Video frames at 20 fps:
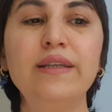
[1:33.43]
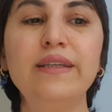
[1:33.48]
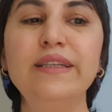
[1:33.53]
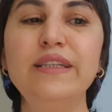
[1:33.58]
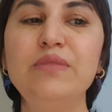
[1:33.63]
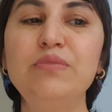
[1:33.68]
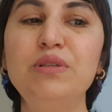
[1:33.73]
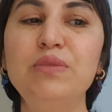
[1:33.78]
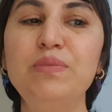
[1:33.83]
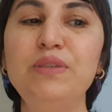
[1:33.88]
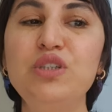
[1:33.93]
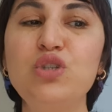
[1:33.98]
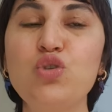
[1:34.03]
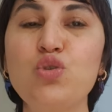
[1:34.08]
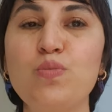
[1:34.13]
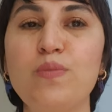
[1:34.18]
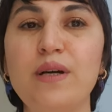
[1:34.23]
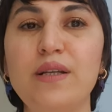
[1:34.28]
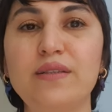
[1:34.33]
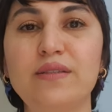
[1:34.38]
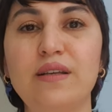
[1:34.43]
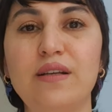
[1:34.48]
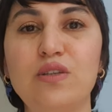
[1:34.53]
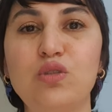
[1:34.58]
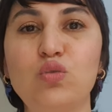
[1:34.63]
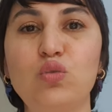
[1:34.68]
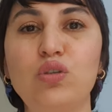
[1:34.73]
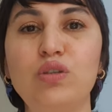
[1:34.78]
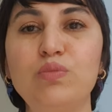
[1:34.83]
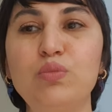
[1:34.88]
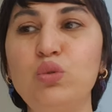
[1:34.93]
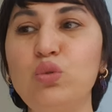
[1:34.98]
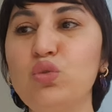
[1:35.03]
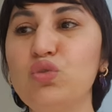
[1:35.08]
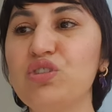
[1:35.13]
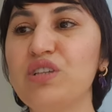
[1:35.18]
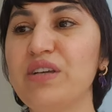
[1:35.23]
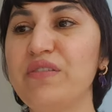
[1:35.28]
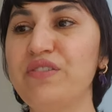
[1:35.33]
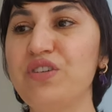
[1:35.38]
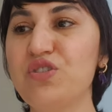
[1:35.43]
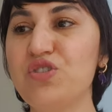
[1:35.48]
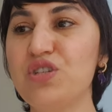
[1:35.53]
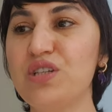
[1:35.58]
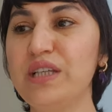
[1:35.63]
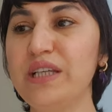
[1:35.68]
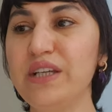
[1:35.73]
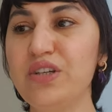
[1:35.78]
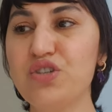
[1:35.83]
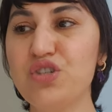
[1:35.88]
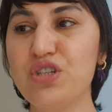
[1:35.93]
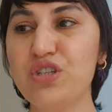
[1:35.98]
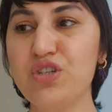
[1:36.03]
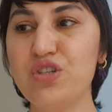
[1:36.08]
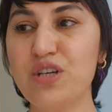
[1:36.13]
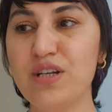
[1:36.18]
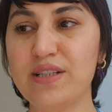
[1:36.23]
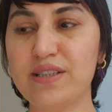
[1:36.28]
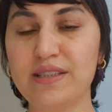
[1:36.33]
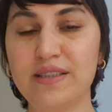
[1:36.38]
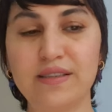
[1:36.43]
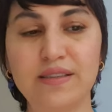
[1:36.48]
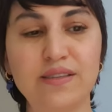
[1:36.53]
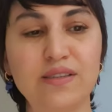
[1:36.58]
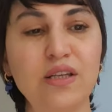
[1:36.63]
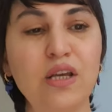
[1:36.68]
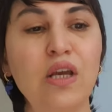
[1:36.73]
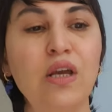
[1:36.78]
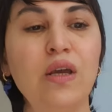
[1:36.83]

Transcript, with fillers: 21 e, Şubat'tan sonra bunun sevincini yaşayacaksınız.